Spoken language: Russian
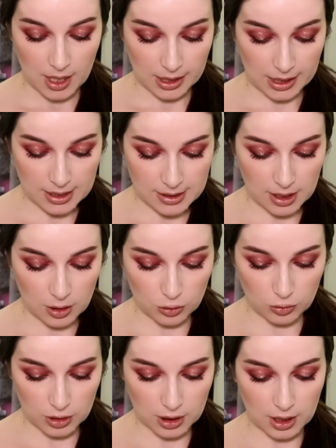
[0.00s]
Я
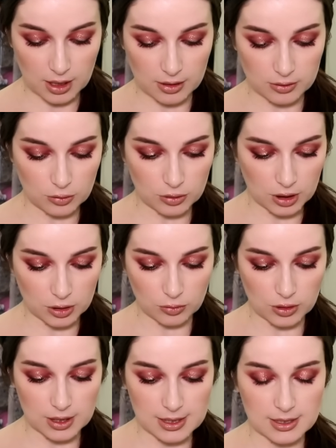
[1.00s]
знаю только тот,
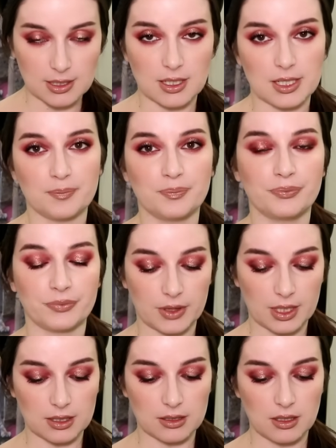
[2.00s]
который с а,
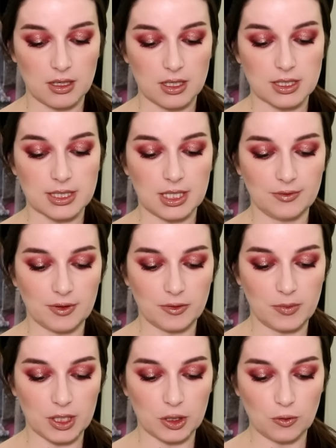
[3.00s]

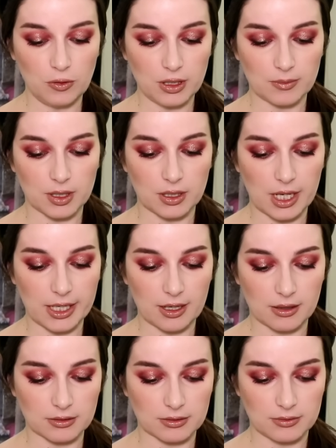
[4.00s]
сливовым ликером
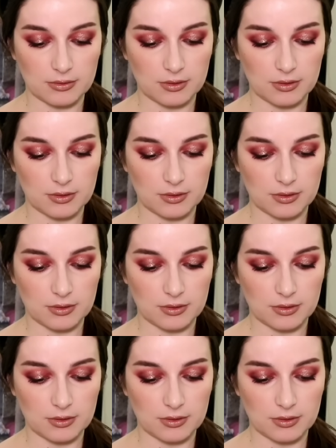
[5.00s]
Роял.